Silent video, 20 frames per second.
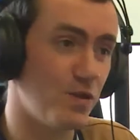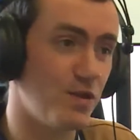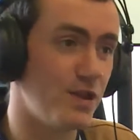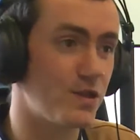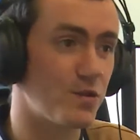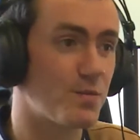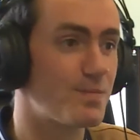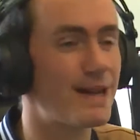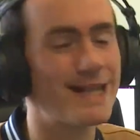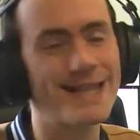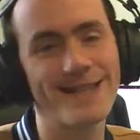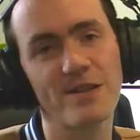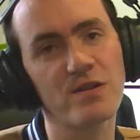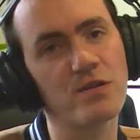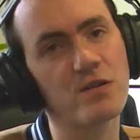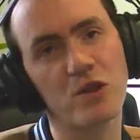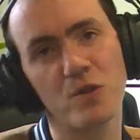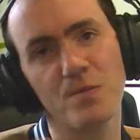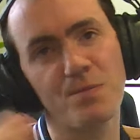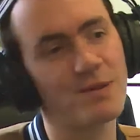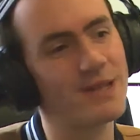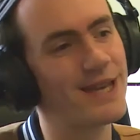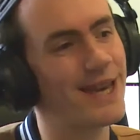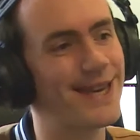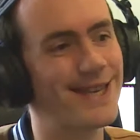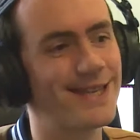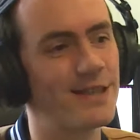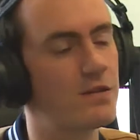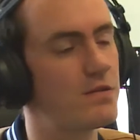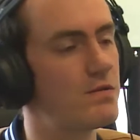ils n'ont pas le temps de se poser la
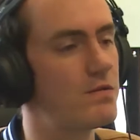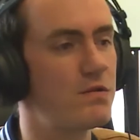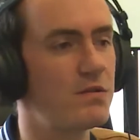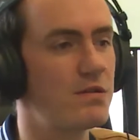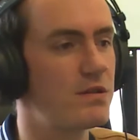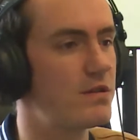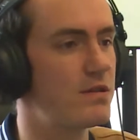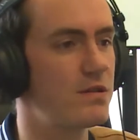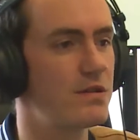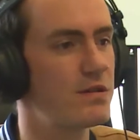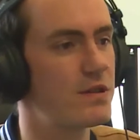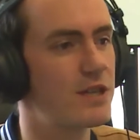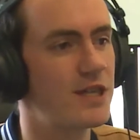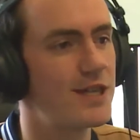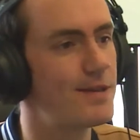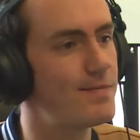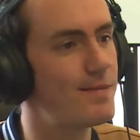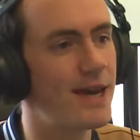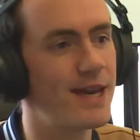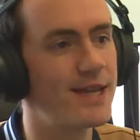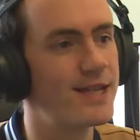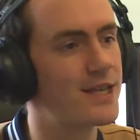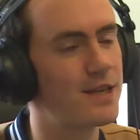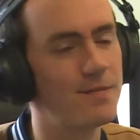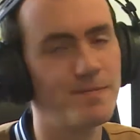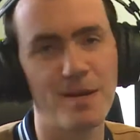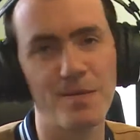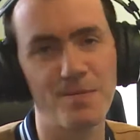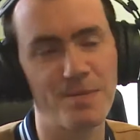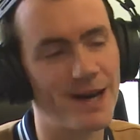question euh, qui m'aide,
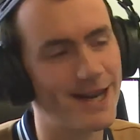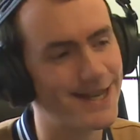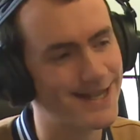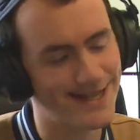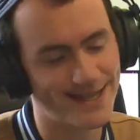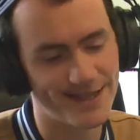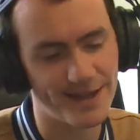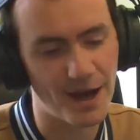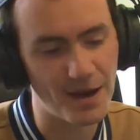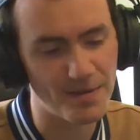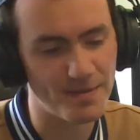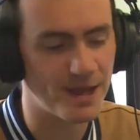qui m'aide pas, etc.